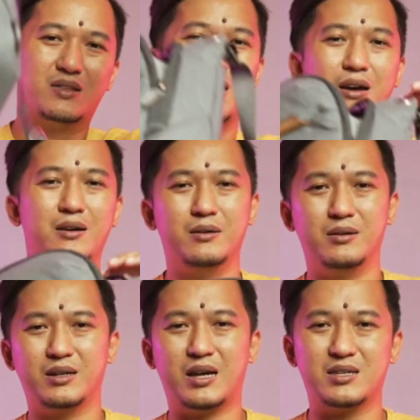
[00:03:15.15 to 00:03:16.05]
kayak
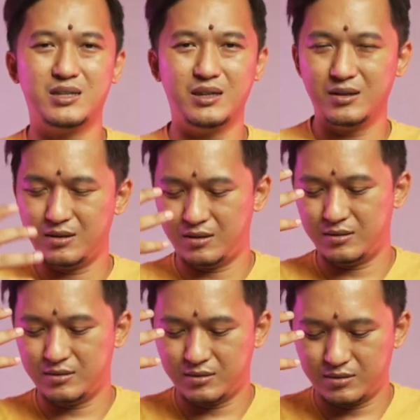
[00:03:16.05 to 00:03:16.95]
ngasih
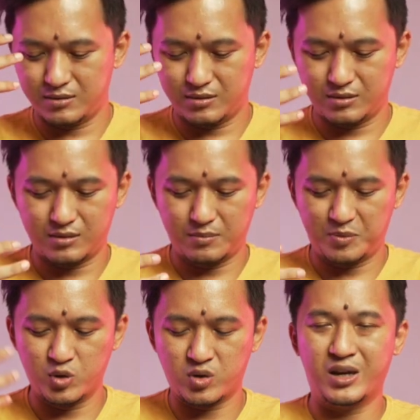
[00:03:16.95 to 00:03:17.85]

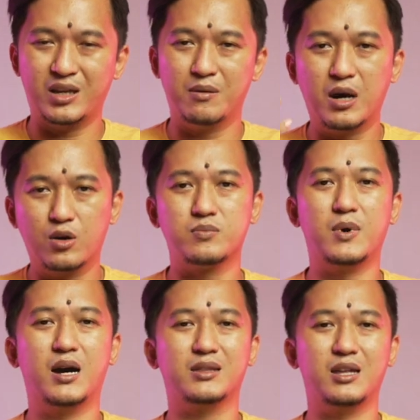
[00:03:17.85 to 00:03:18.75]
penyesuaian yang bagus
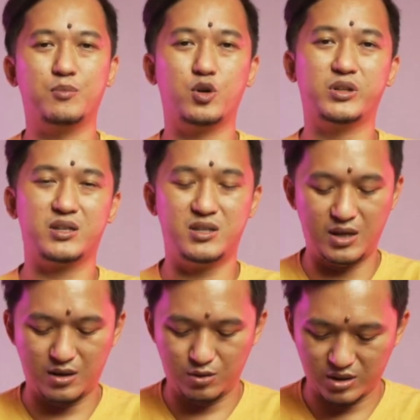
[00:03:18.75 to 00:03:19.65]
banget dan
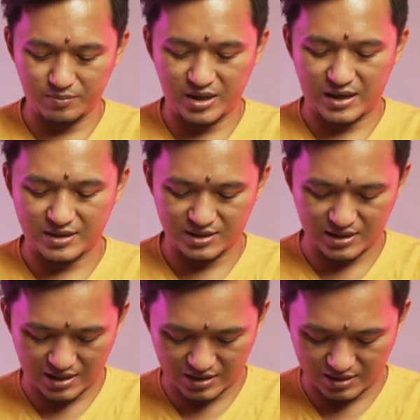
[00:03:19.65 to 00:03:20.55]
proteksi yang luar
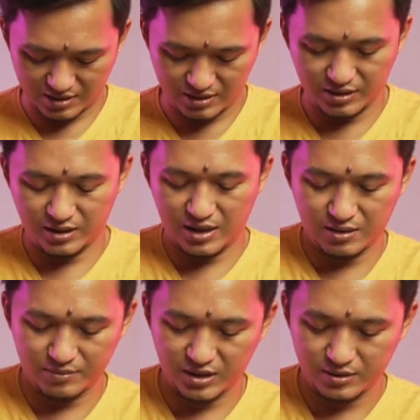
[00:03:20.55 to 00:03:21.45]
biasa. Ini di
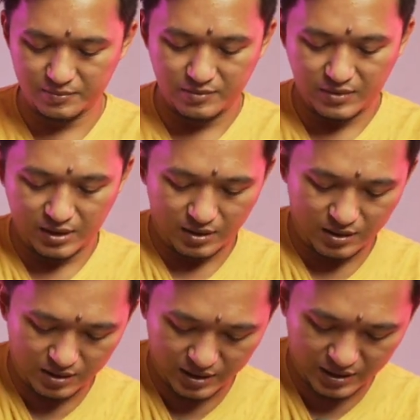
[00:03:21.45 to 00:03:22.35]
dalam nih
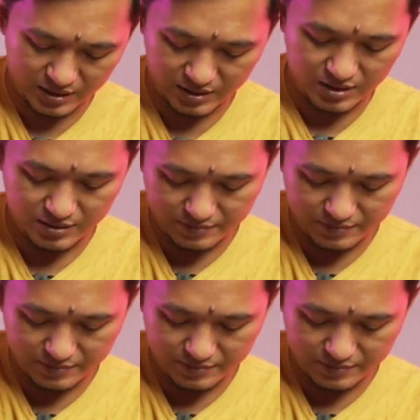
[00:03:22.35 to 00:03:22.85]
eh, enaknya